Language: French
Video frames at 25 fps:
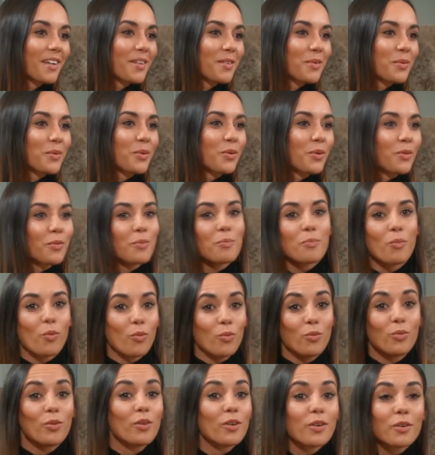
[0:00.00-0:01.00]
Donc euh,
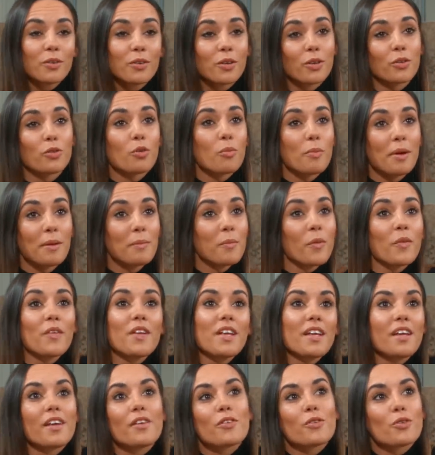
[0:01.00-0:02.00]
bon, quand on m'a
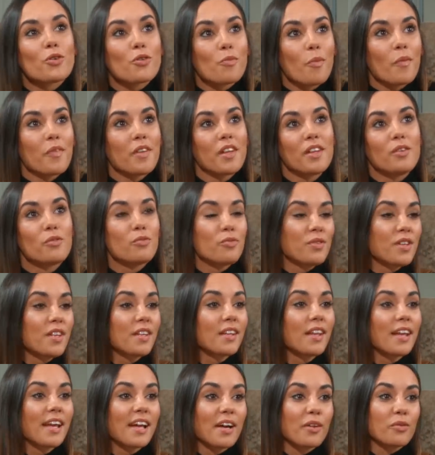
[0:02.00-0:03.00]
demandé ce que je pensais du physique
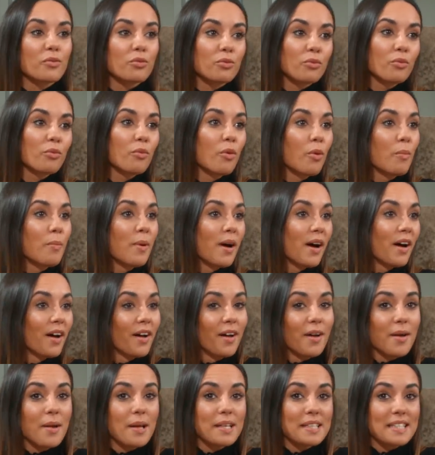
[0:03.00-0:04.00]
des garçons, euh,
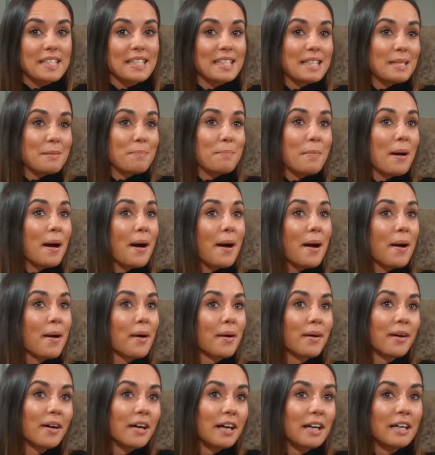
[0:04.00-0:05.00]
ben c'était
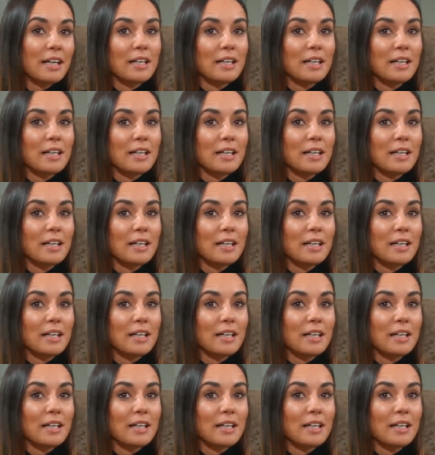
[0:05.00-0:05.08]
pas,